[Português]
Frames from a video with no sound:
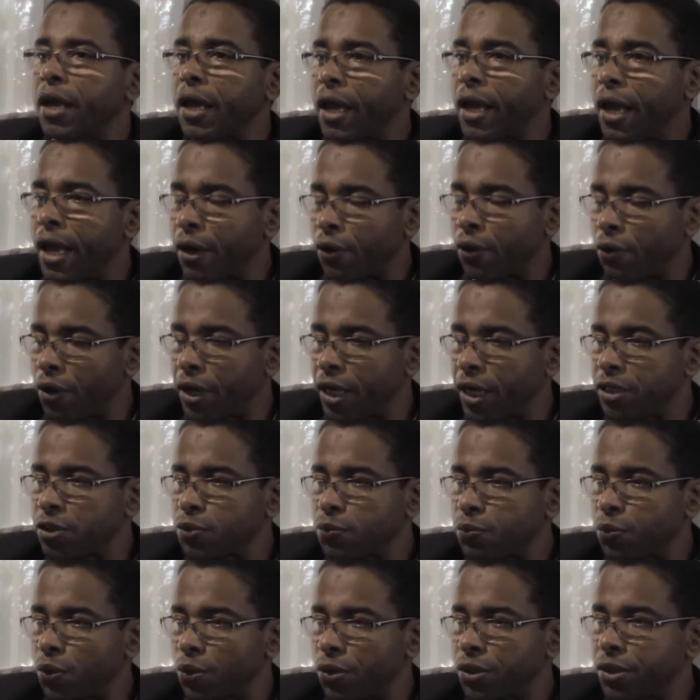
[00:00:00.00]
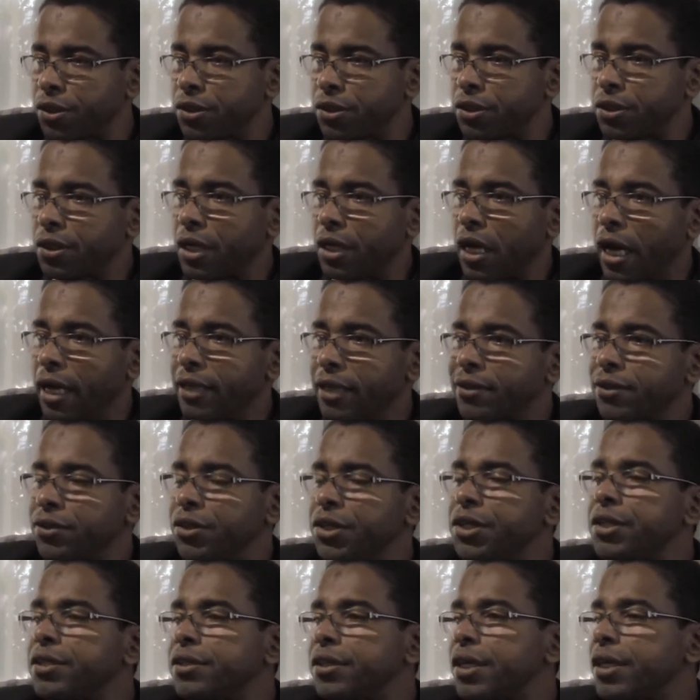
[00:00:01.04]
é, corresponde a
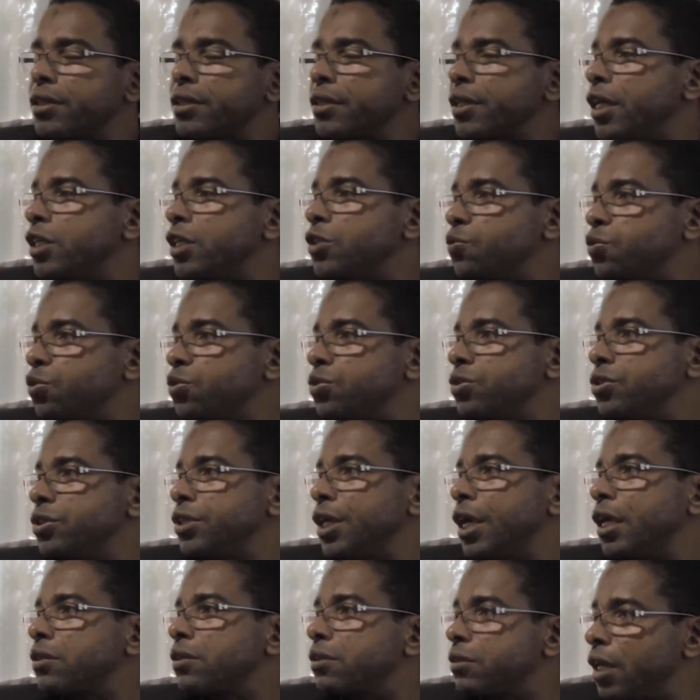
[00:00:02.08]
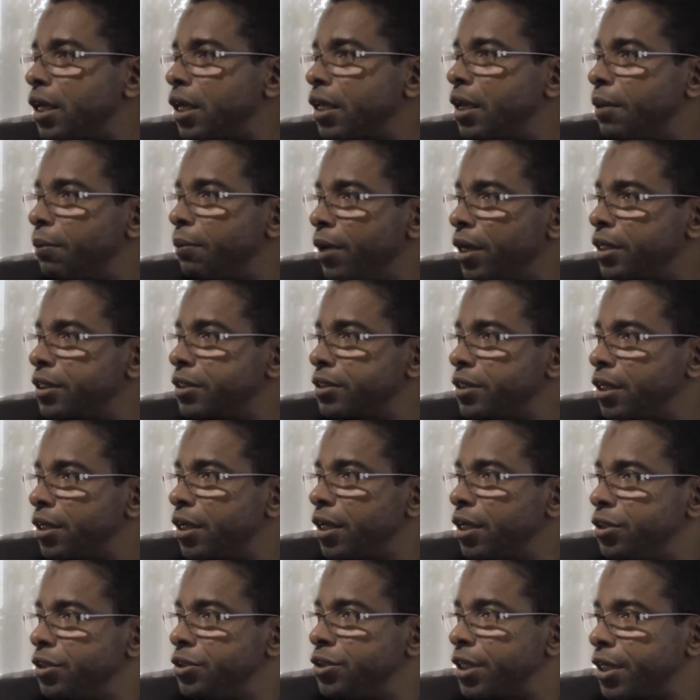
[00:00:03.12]
33% da demanda de
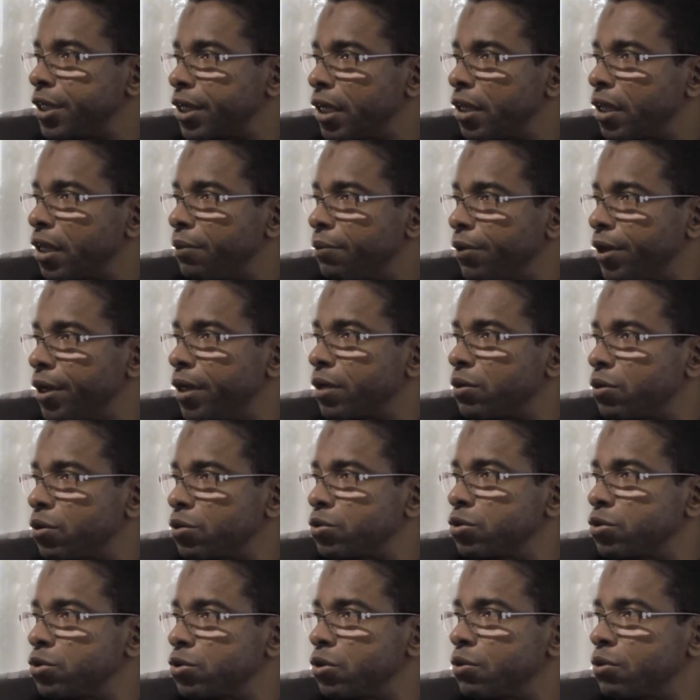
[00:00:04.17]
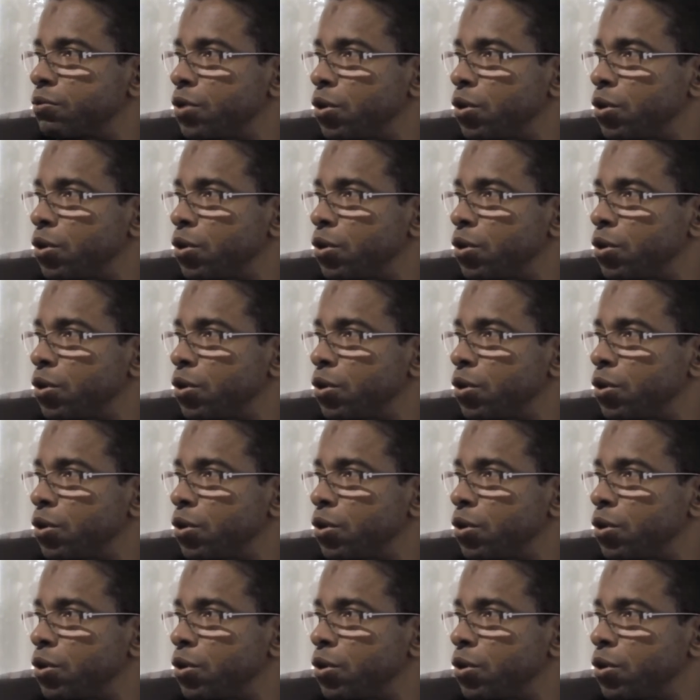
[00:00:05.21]
energia que a Alemanha consome